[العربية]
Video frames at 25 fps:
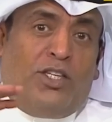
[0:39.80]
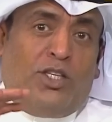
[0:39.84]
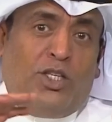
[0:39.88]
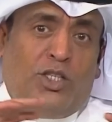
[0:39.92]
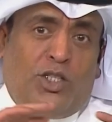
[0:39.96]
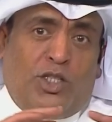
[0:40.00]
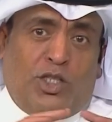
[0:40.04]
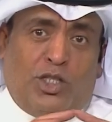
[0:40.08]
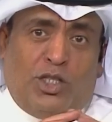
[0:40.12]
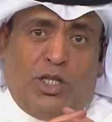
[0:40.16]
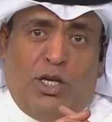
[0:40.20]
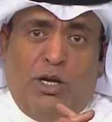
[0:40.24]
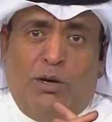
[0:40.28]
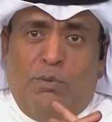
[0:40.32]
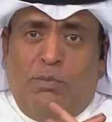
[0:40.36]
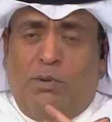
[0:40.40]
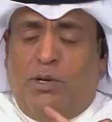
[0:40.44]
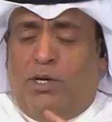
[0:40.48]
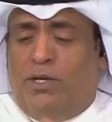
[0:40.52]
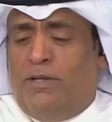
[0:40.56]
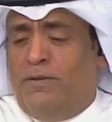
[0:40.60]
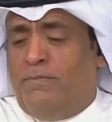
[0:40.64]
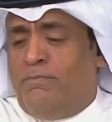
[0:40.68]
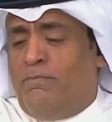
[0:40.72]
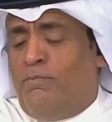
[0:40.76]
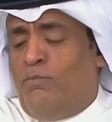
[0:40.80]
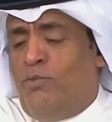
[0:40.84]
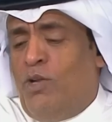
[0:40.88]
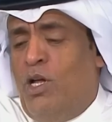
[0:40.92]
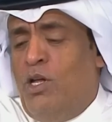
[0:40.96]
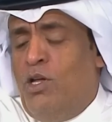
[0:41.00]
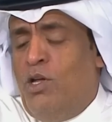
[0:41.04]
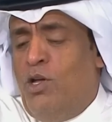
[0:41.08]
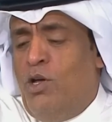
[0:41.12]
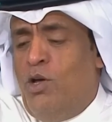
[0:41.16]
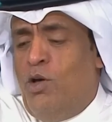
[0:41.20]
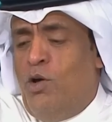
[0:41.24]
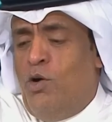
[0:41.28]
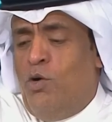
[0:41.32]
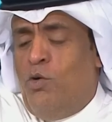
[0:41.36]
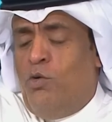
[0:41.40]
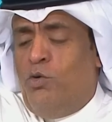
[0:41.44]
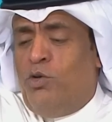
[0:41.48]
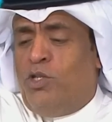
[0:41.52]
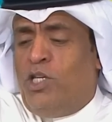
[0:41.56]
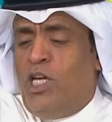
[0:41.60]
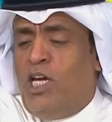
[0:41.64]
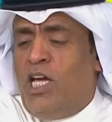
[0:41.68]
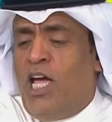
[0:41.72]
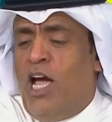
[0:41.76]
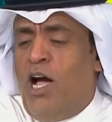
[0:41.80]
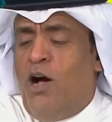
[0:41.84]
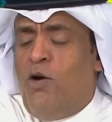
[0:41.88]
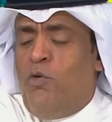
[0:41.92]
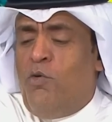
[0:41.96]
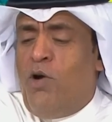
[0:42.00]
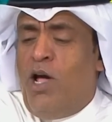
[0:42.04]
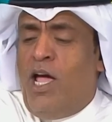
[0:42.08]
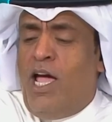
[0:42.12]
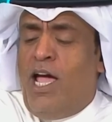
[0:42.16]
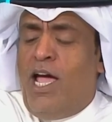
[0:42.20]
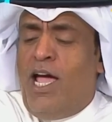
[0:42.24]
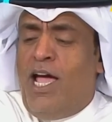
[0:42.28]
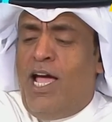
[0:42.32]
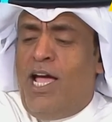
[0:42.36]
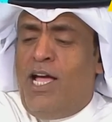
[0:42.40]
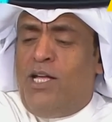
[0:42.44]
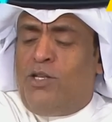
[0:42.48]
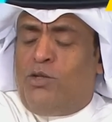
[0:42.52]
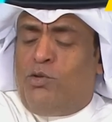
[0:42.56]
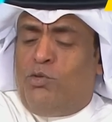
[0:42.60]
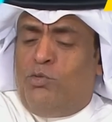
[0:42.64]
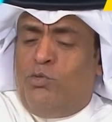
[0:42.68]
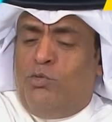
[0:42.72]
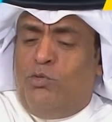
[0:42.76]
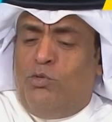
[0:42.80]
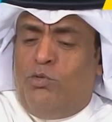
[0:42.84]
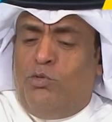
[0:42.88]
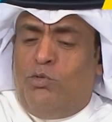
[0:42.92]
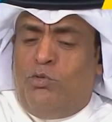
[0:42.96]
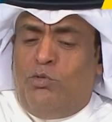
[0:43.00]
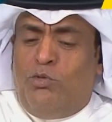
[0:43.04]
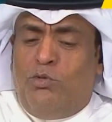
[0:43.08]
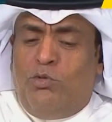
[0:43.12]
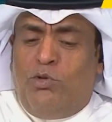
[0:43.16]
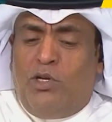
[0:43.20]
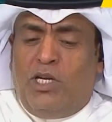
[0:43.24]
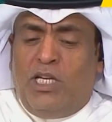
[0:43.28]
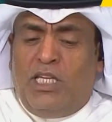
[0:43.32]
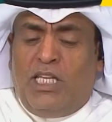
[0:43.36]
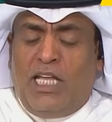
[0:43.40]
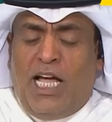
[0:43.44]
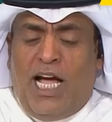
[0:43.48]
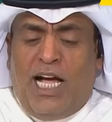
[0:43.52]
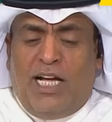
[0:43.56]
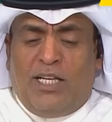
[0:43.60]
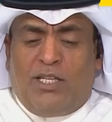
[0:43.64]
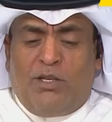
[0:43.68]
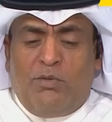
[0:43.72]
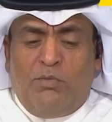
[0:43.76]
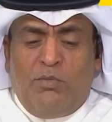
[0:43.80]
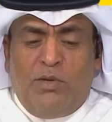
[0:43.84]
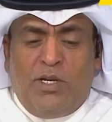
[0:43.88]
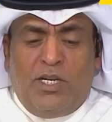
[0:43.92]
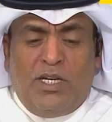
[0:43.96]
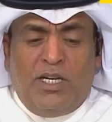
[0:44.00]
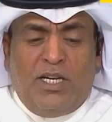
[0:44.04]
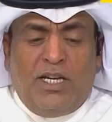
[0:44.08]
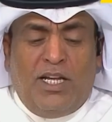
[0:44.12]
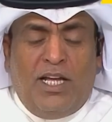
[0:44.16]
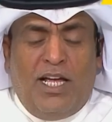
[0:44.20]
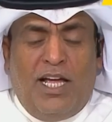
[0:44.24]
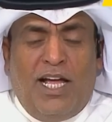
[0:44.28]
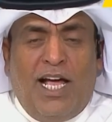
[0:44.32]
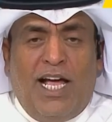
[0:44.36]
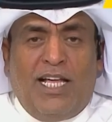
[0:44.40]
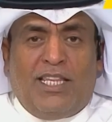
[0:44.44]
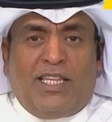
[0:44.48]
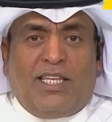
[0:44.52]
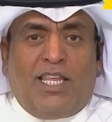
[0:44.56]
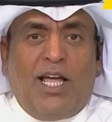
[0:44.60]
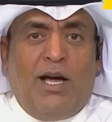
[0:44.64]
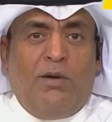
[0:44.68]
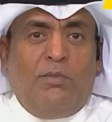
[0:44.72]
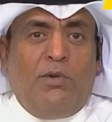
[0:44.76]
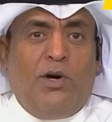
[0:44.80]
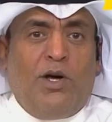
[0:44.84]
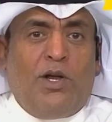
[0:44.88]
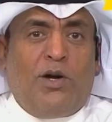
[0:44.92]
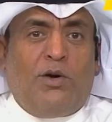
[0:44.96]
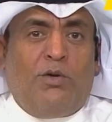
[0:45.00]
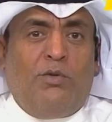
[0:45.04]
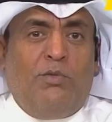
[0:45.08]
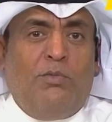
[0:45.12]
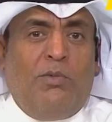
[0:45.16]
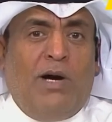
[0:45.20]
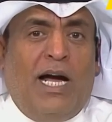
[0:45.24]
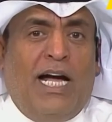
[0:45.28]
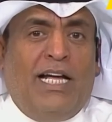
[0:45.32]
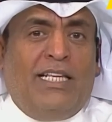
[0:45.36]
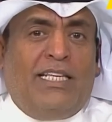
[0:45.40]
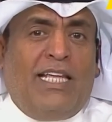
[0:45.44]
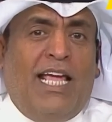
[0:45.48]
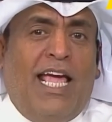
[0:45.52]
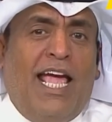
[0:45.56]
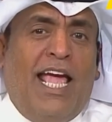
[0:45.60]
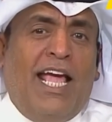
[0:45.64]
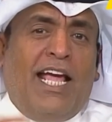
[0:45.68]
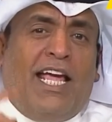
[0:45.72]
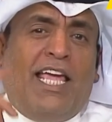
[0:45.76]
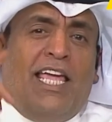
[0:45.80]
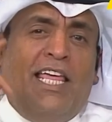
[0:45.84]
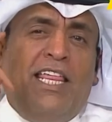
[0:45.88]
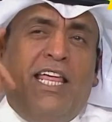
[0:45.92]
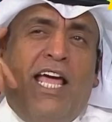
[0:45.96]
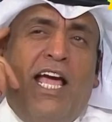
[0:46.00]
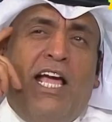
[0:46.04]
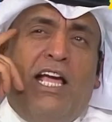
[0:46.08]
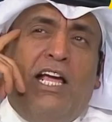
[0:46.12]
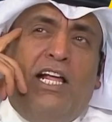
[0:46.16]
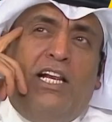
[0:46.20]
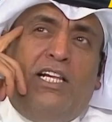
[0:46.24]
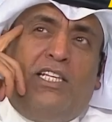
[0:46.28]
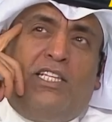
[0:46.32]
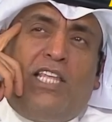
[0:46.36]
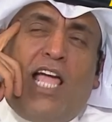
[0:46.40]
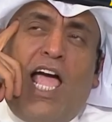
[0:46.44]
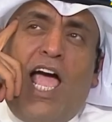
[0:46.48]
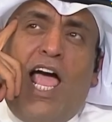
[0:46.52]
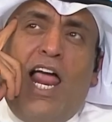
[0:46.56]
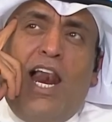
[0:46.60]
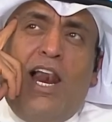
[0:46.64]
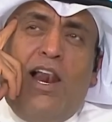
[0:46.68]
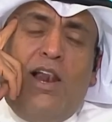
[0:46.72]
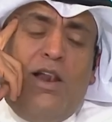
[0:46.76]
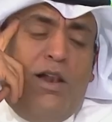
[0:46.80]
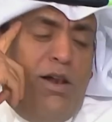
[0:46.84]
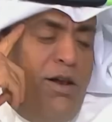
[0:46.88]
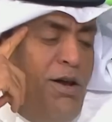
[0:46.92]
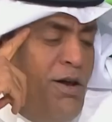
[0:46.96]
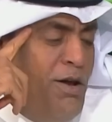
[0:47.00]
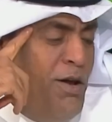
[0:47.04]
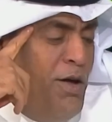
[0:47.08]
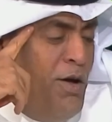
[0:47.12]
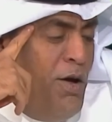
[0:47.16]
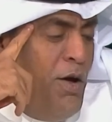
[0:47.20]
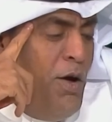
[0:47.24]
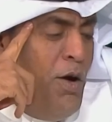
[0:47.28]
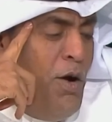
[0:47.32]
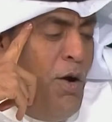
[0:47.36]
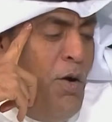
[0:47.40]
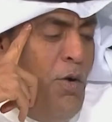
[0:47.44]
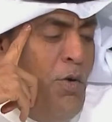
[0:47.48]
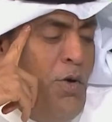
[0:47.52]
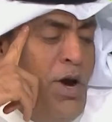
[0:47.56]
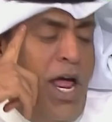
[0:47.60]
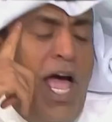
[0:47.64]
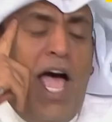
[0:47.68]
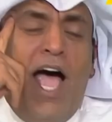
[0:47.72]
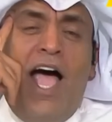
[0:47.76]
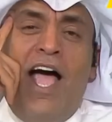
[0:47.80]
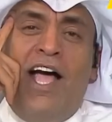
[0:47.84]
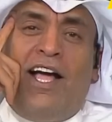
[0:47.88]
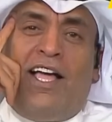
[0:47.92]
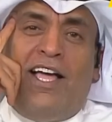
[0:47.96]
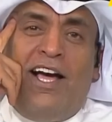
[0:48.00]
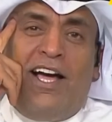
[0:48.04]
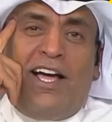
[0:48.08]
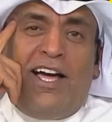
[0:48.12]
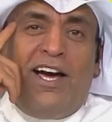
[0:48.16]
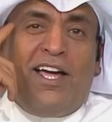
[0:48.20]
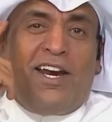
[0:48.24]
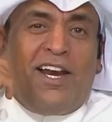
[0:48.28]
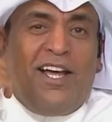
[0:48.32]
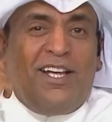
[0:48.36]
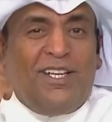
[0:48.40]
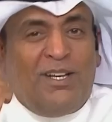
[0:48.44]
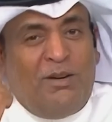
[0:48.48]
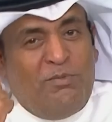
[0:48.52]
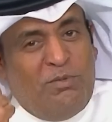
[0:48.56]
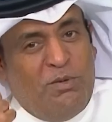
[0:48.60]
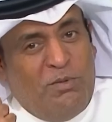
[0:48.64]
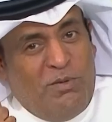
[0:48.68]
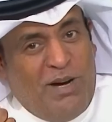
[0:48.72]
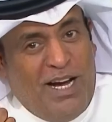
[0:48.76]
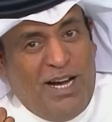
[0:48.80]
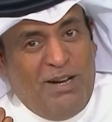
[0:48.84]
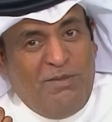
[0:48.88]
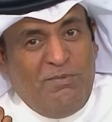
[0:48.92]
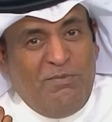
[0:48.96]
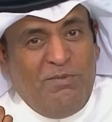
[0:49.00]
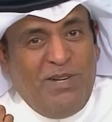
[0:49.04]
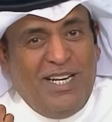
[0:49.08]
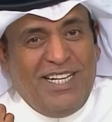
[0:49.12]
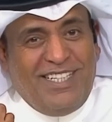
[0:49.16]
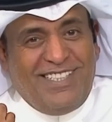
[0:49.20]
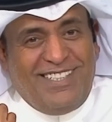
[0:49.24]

الصبح وتقهويت وقدعت من هالتمر وبعدين كذا قلت هل هناك قرار ابو محمد